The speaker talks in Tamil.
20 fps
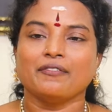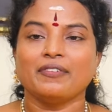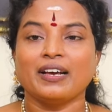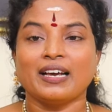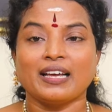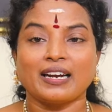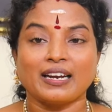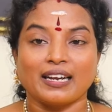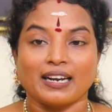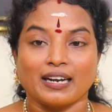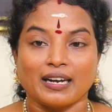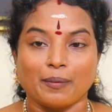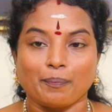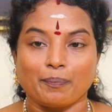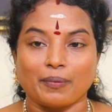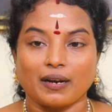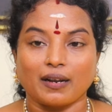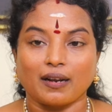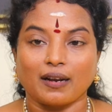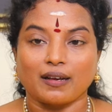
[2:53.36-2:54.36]
வேற என்ன
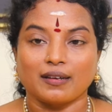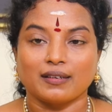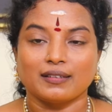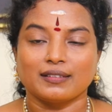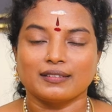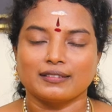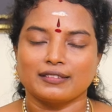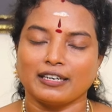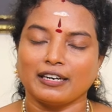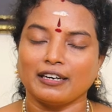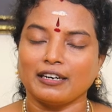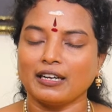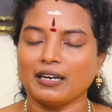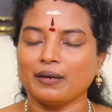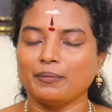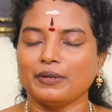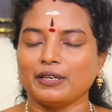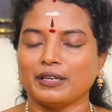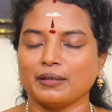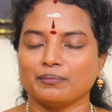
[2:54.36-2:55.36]
பண்ணலாம்
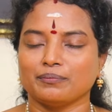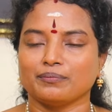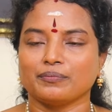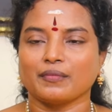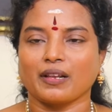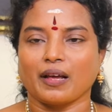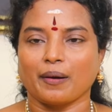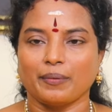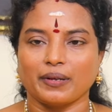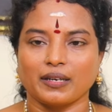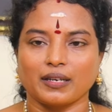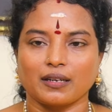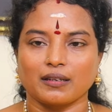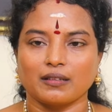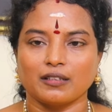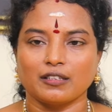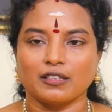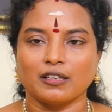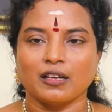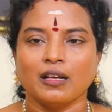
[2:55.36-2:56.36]
ரெண்டாம் இடம்
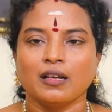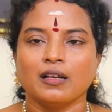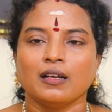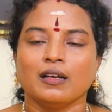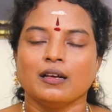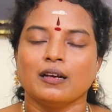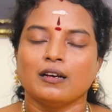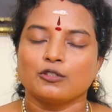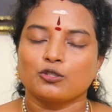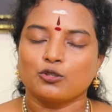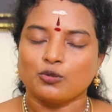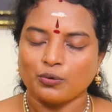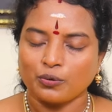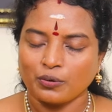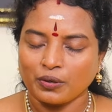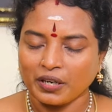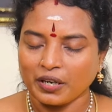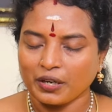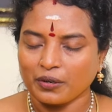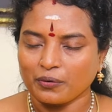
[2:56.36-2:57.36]
அப்படிங்கிறது
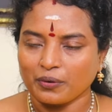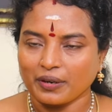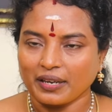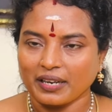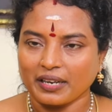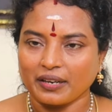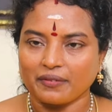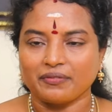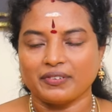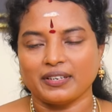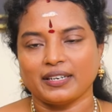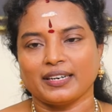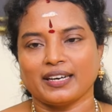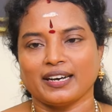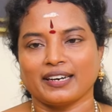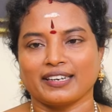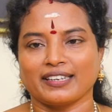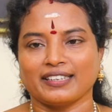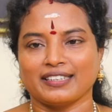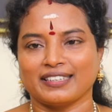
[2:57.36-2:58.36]
சூரியனுடைய
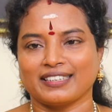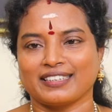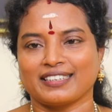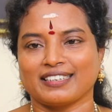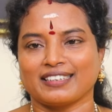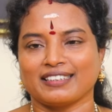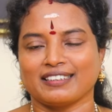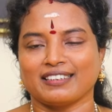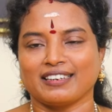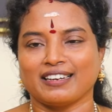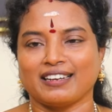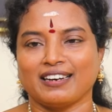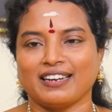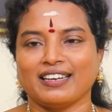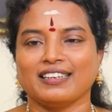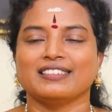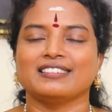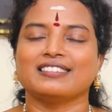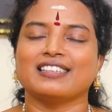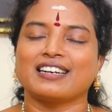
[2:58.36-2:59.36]
வீடாக இருக்கிறதுனால
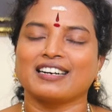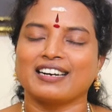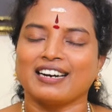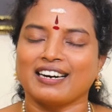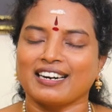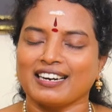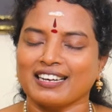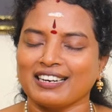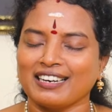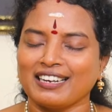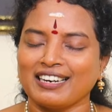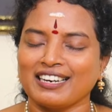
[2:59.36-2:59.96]
இந்த கடக